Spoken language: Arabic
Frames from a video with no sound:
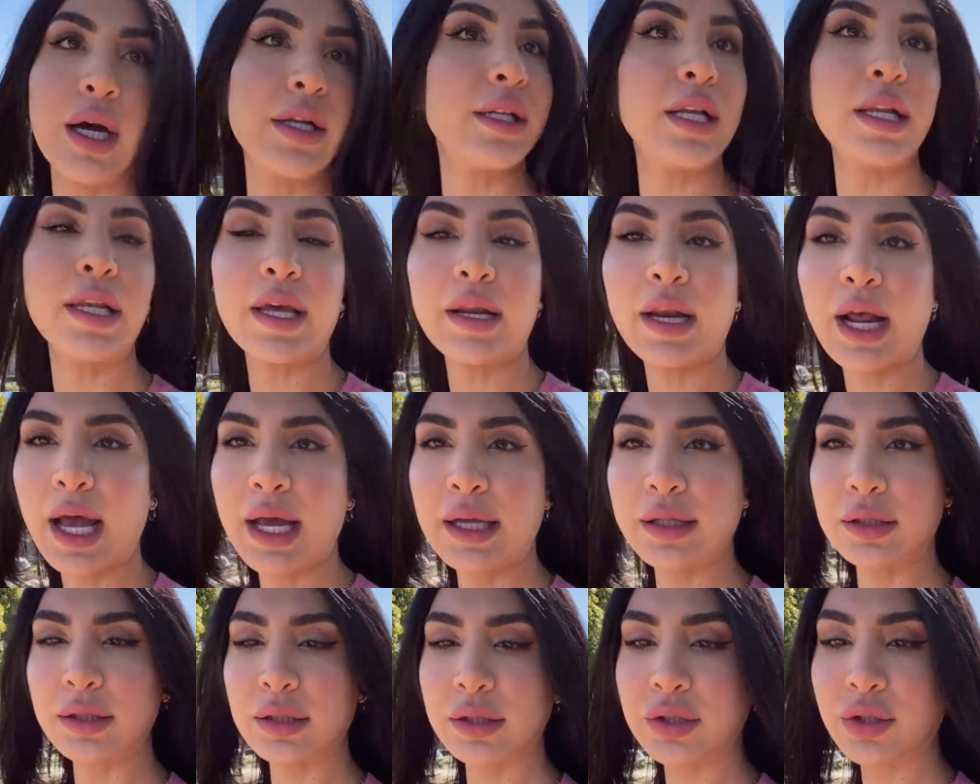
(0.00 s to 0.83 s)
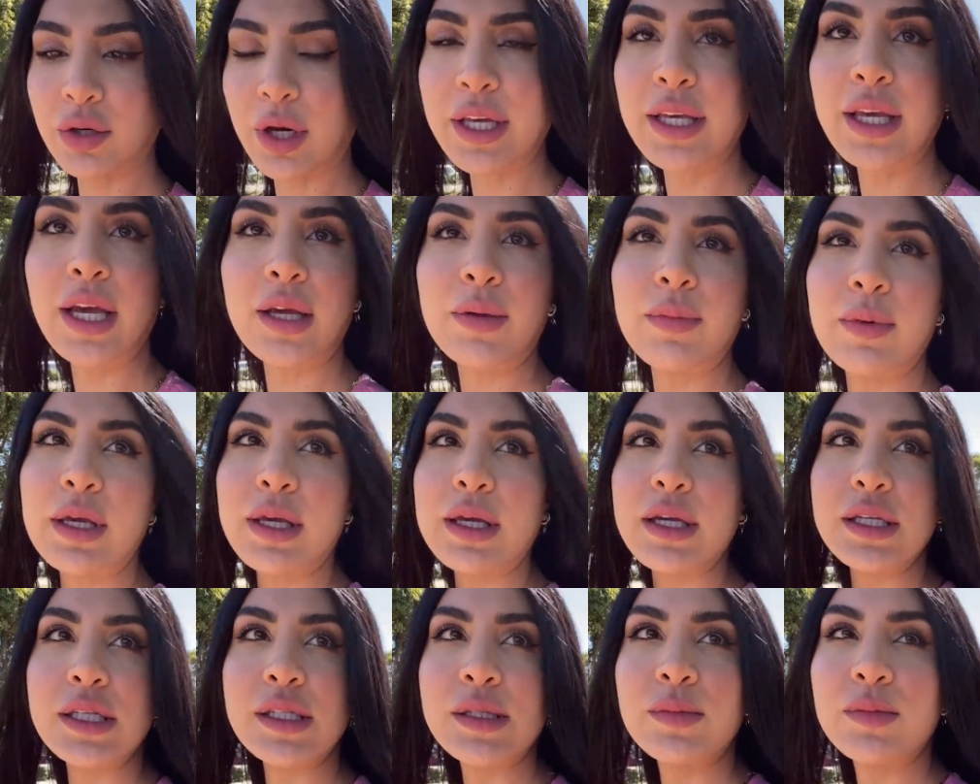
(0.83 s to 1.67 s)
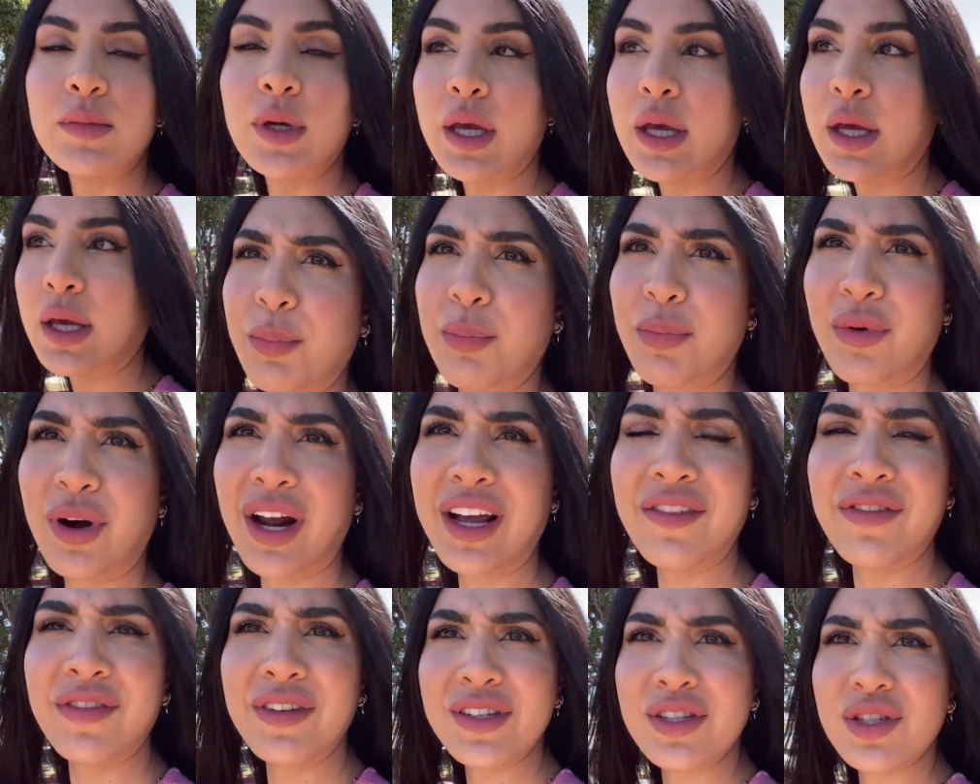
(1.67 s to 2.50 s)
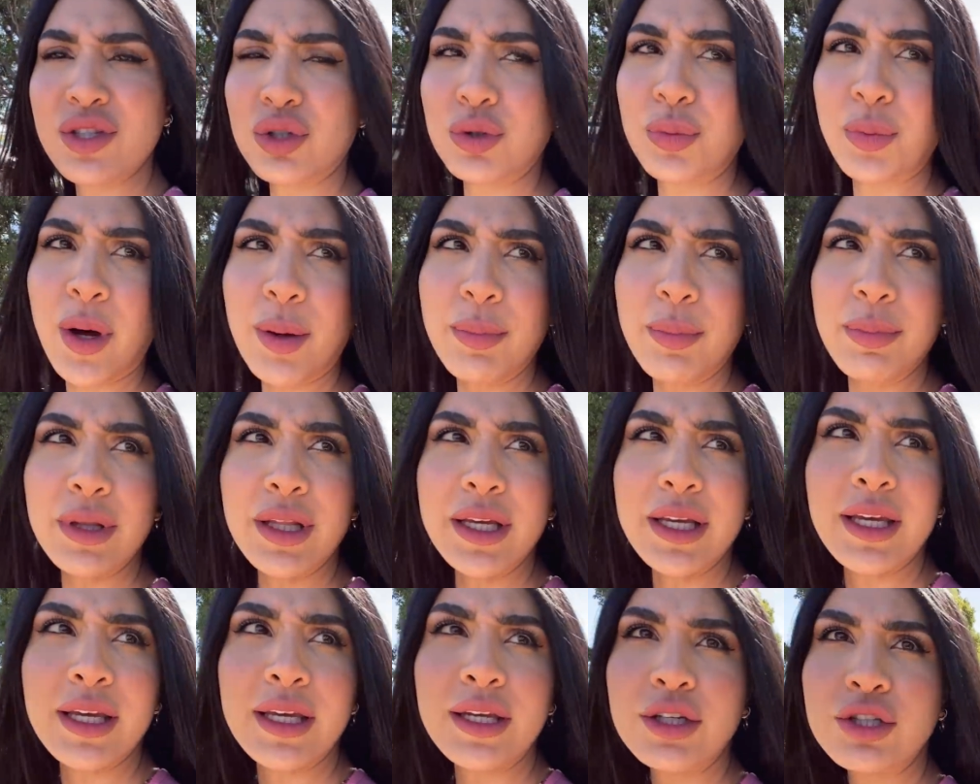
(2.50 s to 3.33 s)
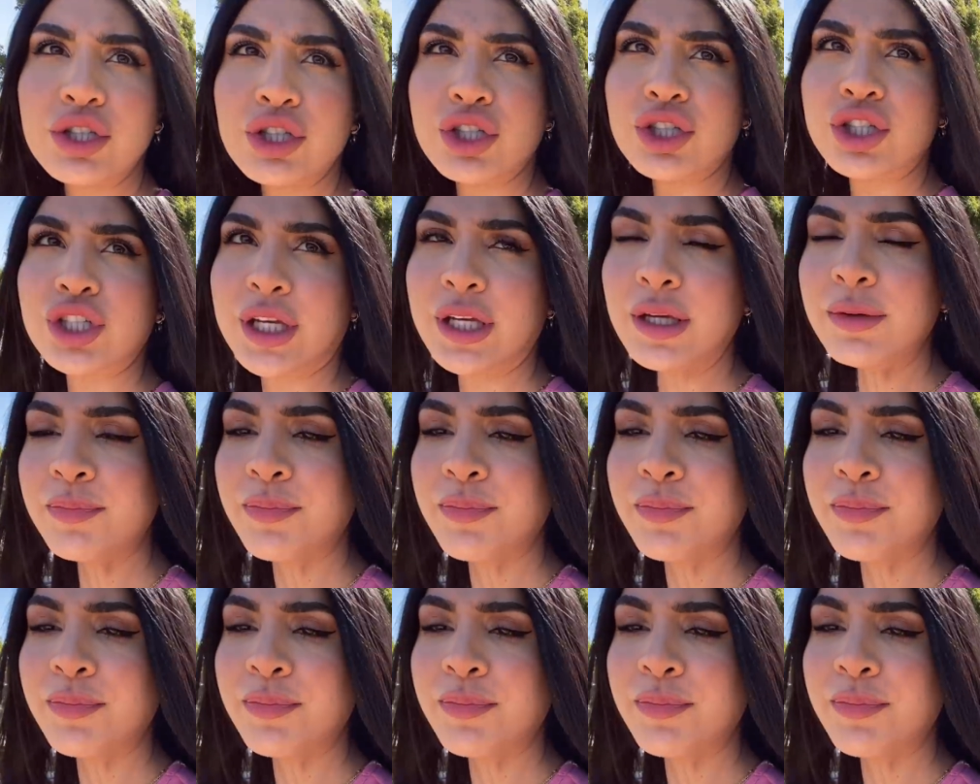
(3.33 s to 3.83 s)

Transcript: اللي راح اتريق بيه اسمه بريكفاست ريببليك هيك شيء